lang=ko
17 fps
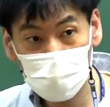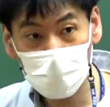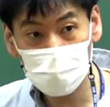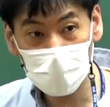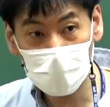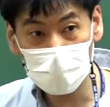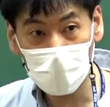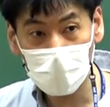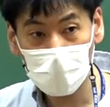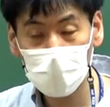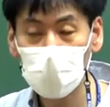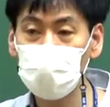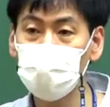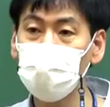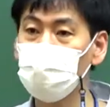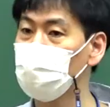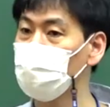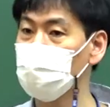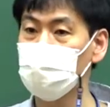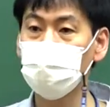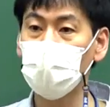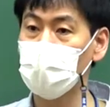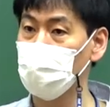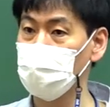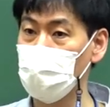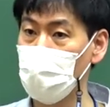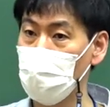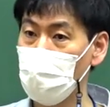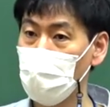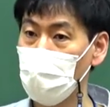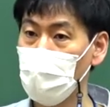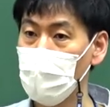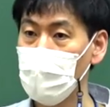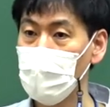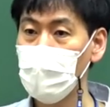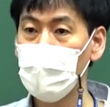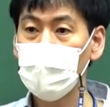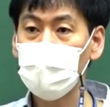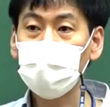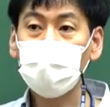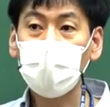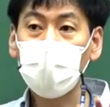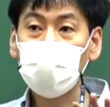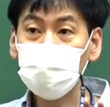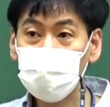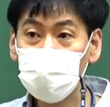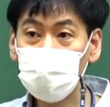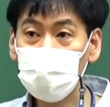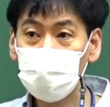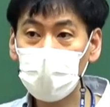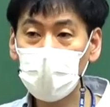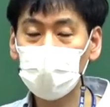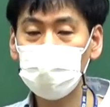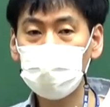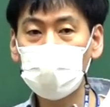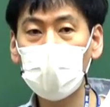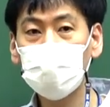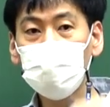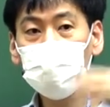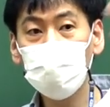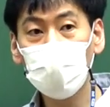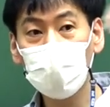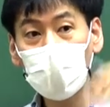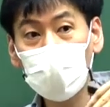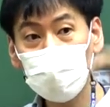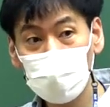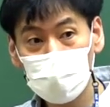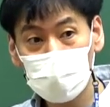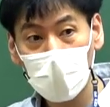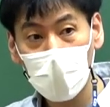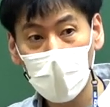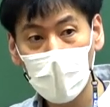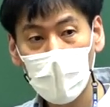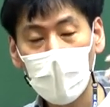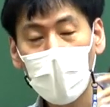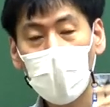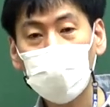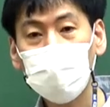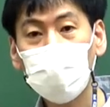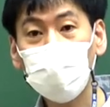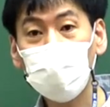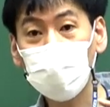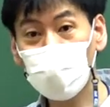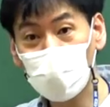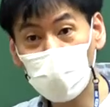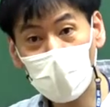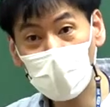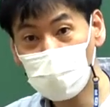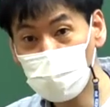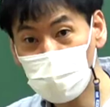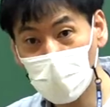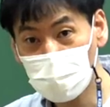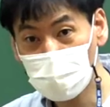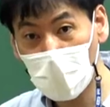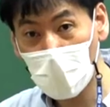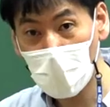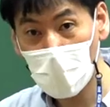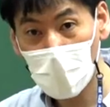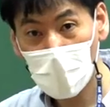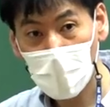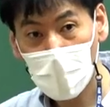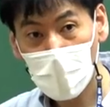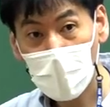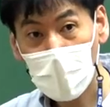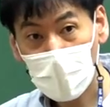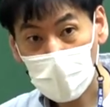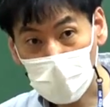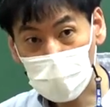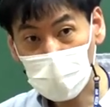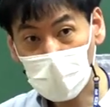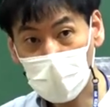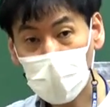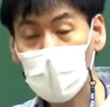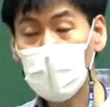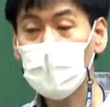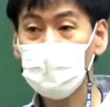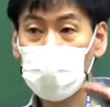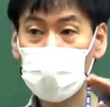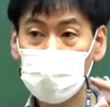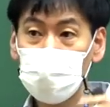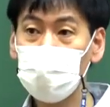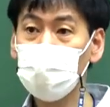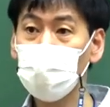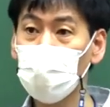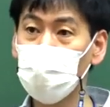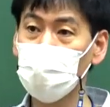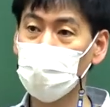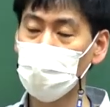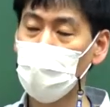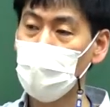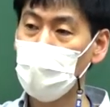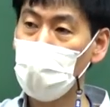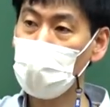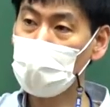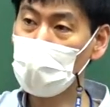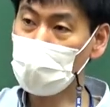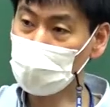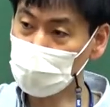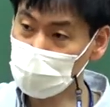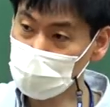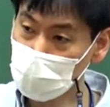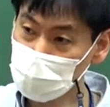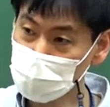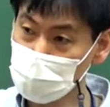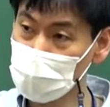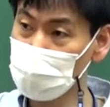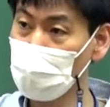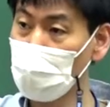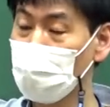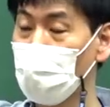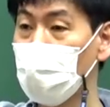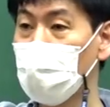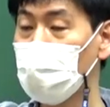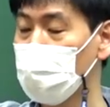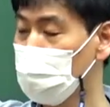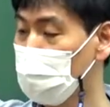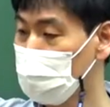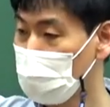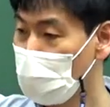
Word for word: 수 있단 말이지. 그러면 중층밖에 없어. 이게 하층이면 상승으로는 할 수 있지. 하층에서 더 내려갈 수는 없다. 맞지? 상승 이동은 하강 이동은 할 수 있지만 뭐, 어,